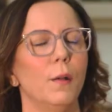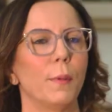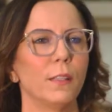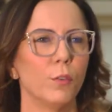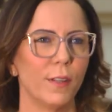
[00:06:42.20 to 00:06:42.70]

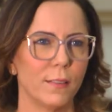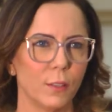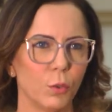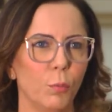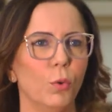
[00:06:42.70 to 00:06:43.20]
Para não
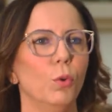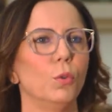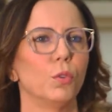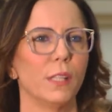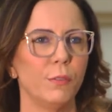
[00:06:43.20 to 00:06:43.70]
fazer
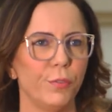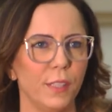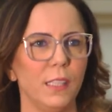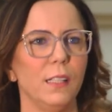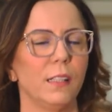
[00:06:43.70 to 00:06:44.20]
tumulto, né,
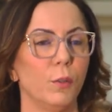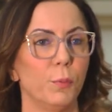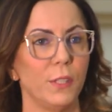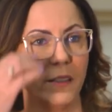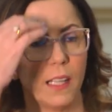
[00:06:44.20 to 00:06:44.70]
fila, não
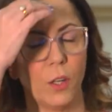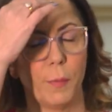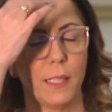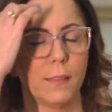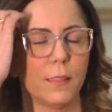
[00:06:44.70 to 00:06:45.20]
podia ter
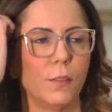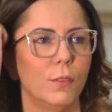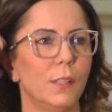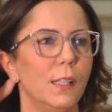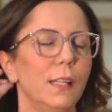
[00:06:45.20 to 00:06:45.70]

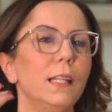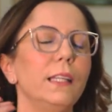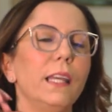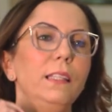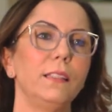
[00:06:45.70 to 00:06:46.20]
aglomeração.
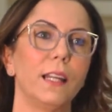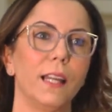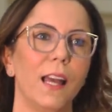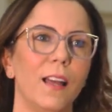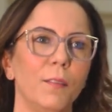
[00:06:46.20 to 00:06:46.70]
Quem
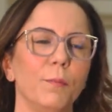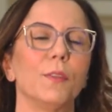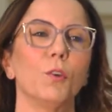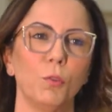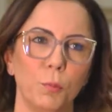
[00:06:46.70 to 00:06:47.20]
entregar?
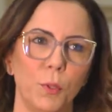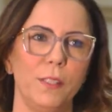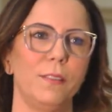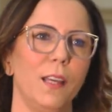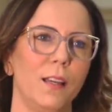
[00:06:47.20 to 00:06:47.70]
Os
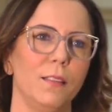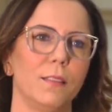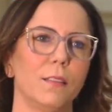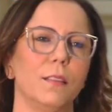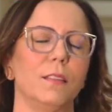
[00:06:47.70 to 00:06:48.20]

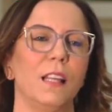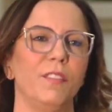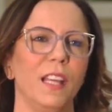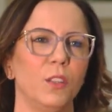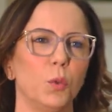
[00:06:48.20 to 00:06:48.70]
policiais. Na
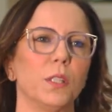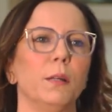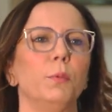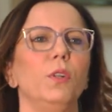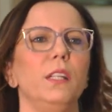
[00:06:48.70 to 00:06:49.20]
viatura
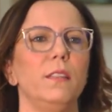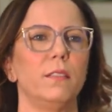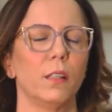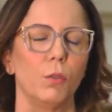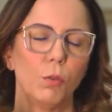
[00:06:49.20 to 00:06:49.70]
da
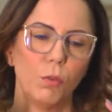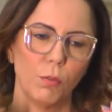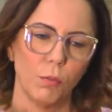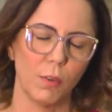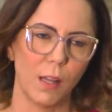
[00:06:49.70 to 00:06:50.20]
polícia, com
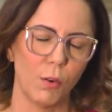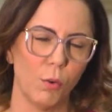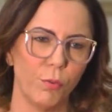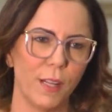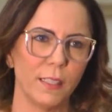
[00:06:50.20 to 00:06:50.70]

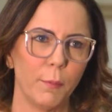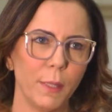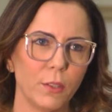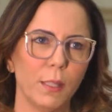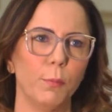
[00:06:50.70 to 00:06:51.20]
o
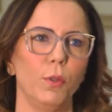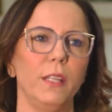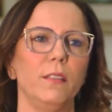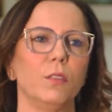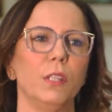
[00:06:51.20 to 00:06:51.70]
fardamento da
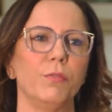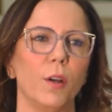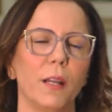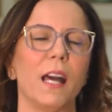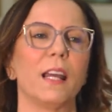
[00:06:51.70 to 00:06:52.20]
polícia,
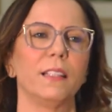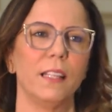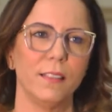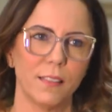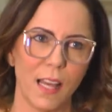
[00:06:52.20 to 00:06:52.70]
Caracterizado.
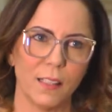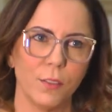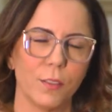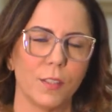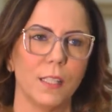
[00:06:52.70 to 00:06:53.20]

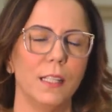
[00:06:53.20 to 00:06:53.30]
caracterizados.